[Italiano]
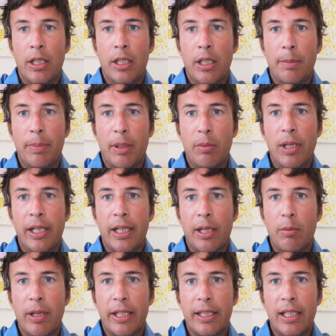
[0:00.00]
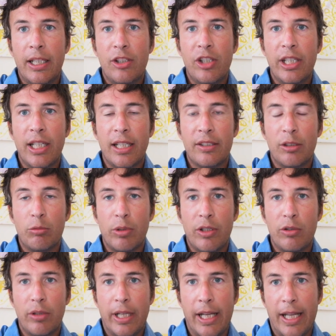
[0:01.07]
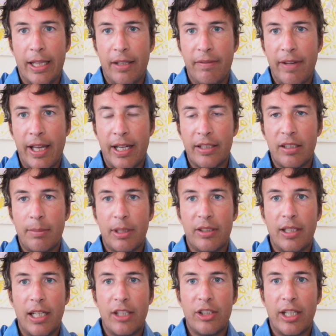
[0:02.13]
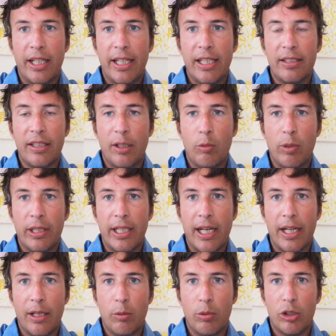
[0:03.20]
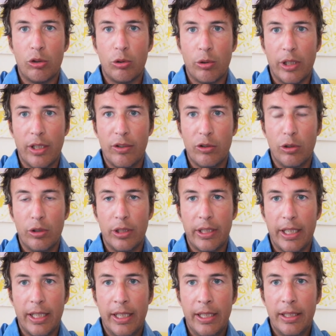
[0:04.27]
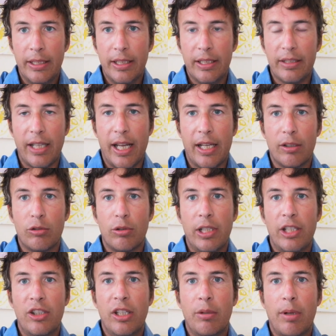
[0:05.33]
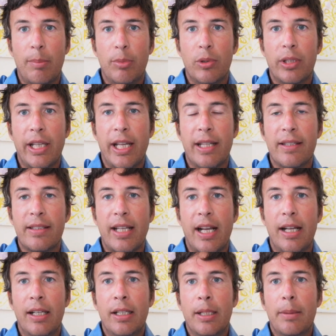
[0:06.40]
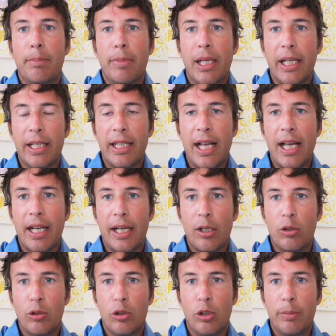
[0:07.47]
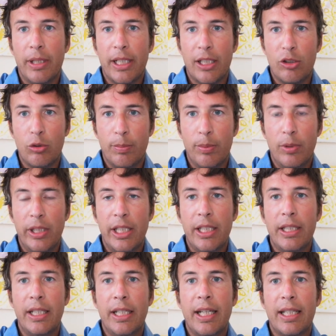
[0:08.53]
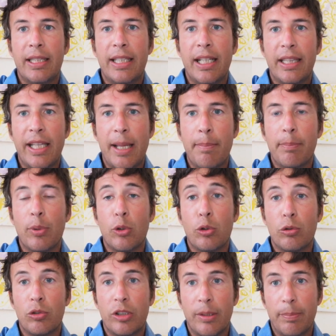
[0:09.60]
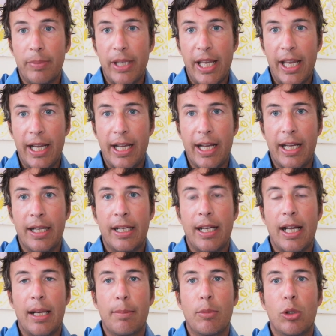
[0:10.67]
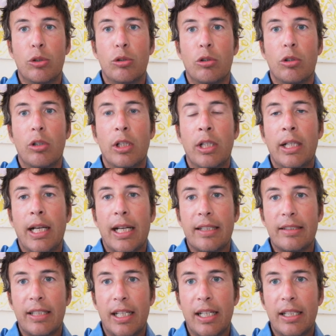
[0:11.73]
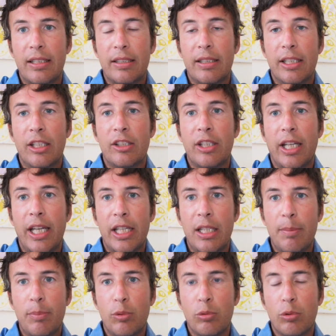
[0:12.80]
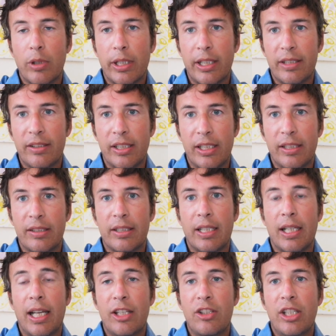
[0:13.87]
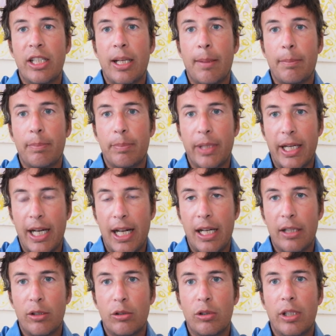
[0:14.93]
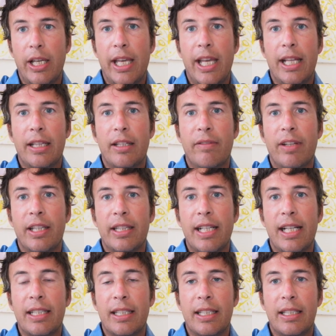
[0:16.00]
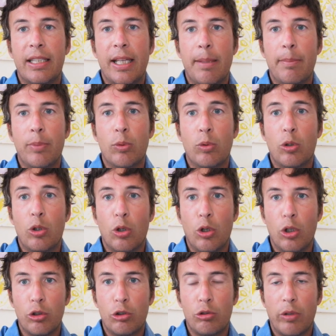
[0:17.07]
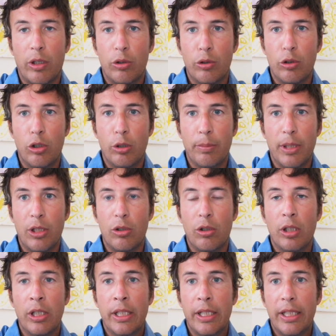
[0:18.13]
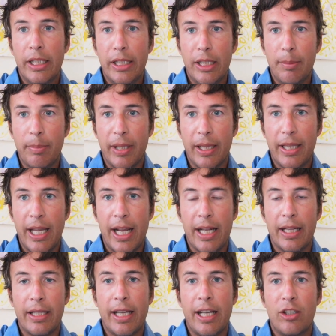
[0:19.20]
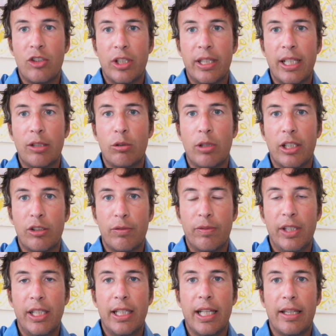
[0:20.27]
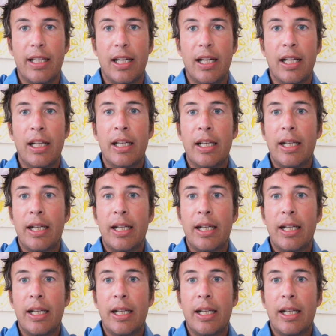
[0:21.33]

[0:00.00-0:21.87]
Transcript: Eh, per quel che riguarda la Cina la situazione è diversa ma si lascia anch'essa inquadrare in questo orizzonte di senso. La Cina è una potenza militare, economica, geopolitica, da tempo non si piega al mondo a stelle e strisce e di più resiste. La Cina, peraltro, è diventata da tempo un colosso economico indipendente, ha accettato la sfida del